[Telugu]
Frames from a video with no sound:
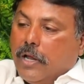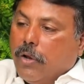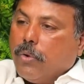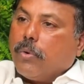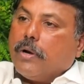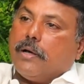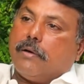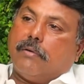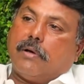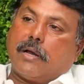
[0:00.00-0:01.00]
నెల్లూరు గుండా
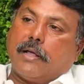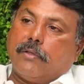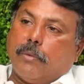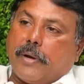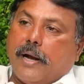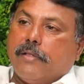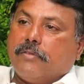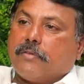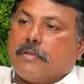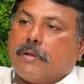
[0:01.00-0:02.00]
రైతులు
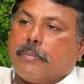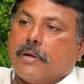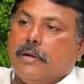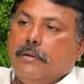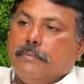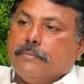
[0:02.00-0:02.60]
ప్రయాణించే సందర్భంగా